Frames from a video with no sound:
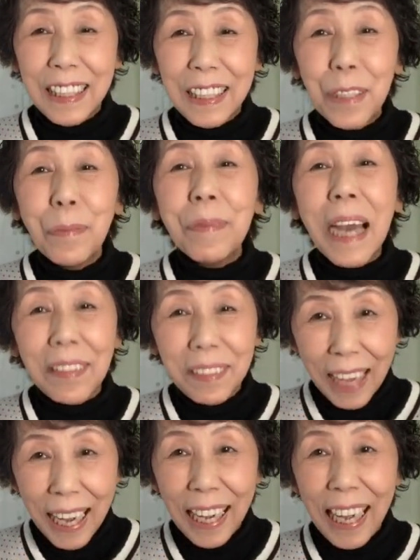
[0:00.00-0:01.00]
順番
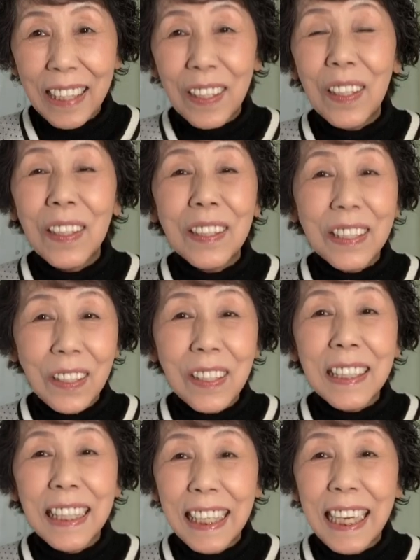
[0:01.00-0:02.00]
はあの
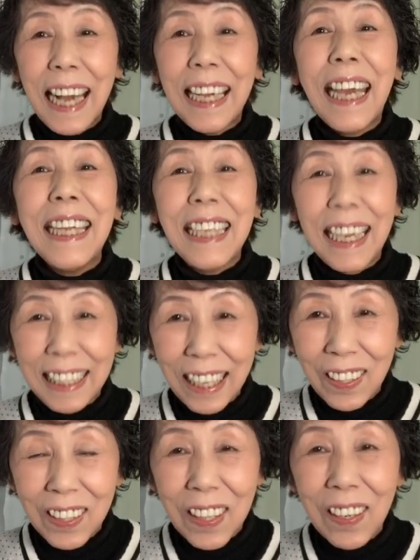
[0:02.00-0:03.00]
特に考えない
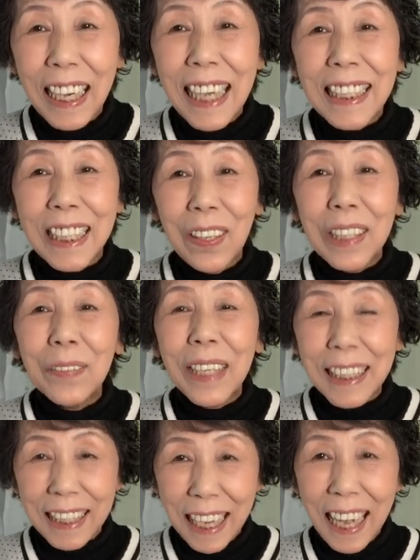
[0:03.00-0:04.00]
でご紹介しており
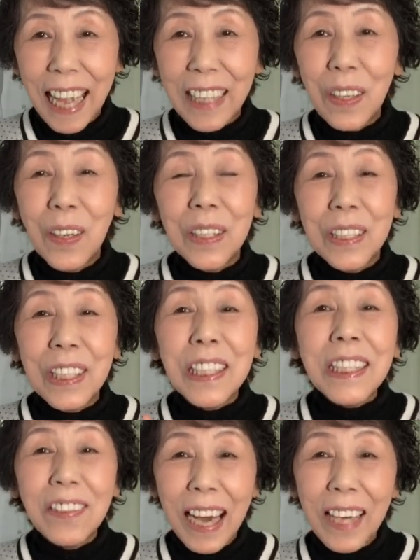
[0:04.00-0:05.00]
ますがあの
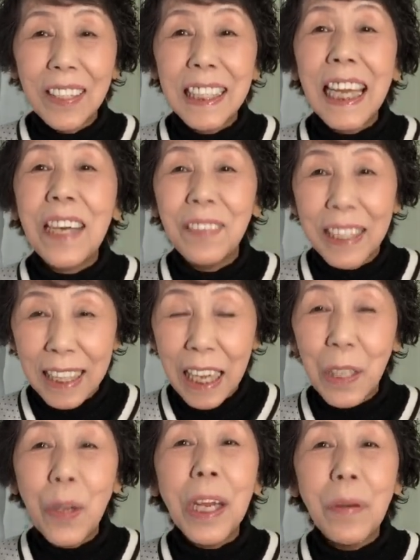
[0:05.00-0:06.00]
順位はございませ
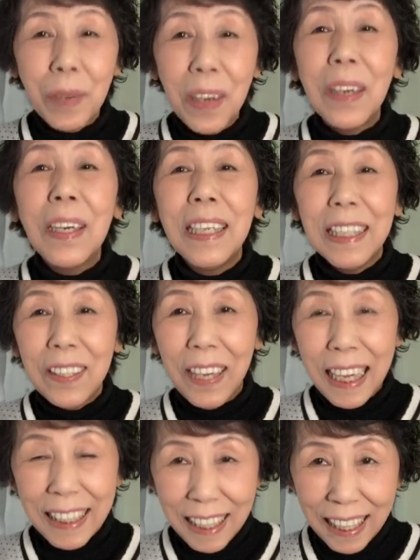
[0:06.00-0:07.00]
んどれも良
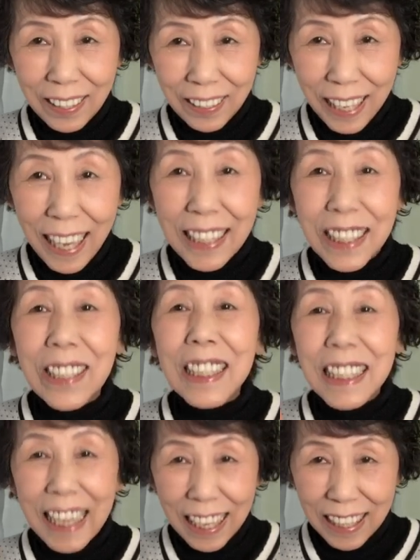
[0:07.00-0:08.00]
かったので10
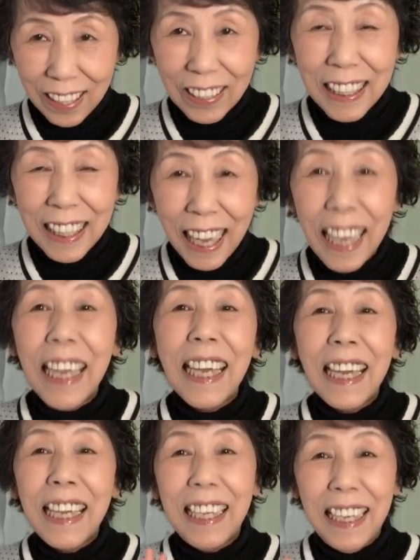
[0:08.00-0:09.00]
点として、
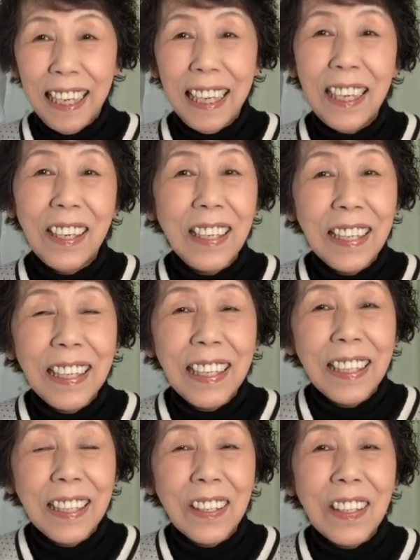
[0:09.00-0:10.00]

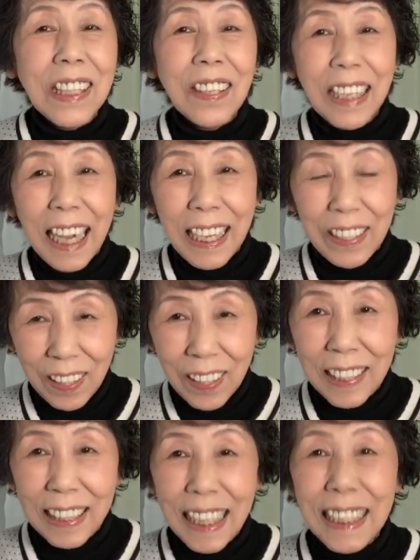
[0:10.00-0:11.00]
えー、ご紹介
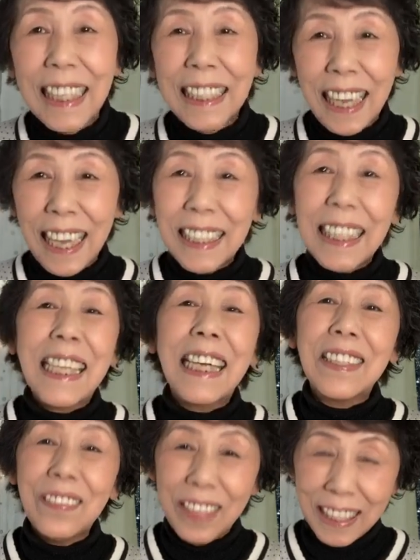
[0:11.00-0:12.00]
をさせていただ
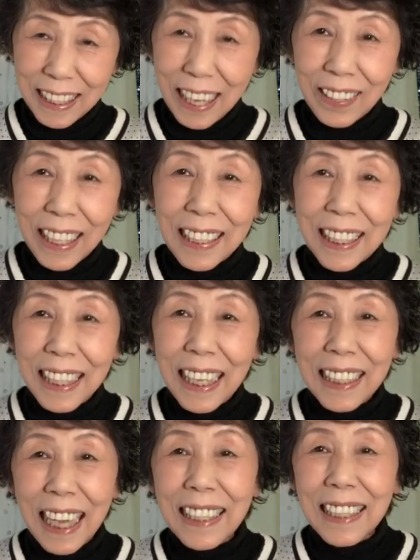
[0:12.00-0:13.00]
きました私
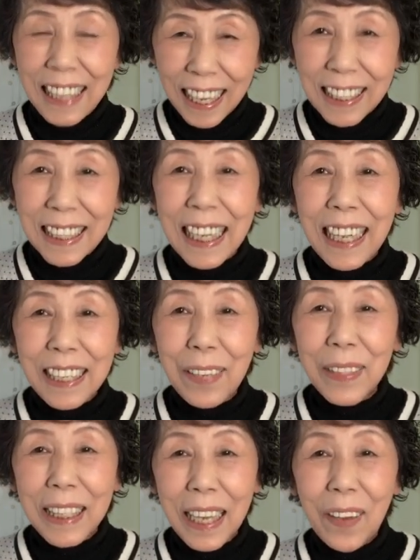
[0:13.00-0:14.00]
が昨年使って
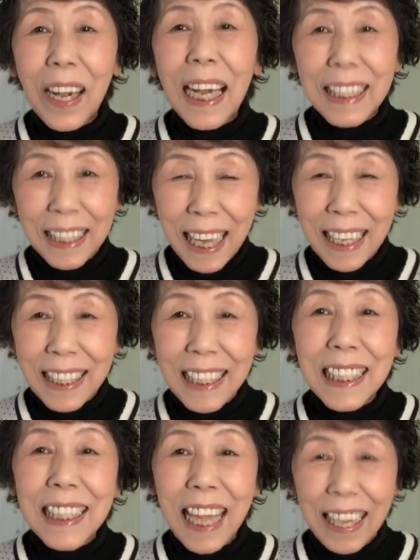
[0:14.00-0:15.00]
みて良かった
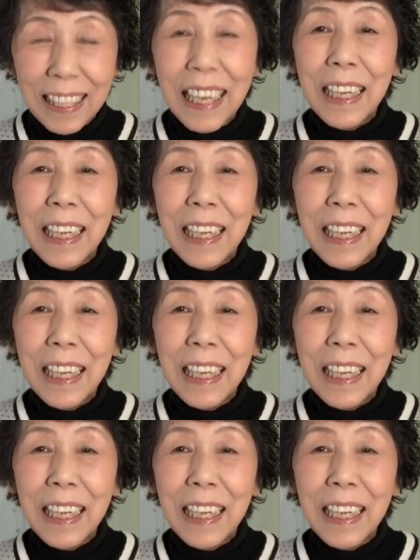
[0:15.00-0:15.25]
実点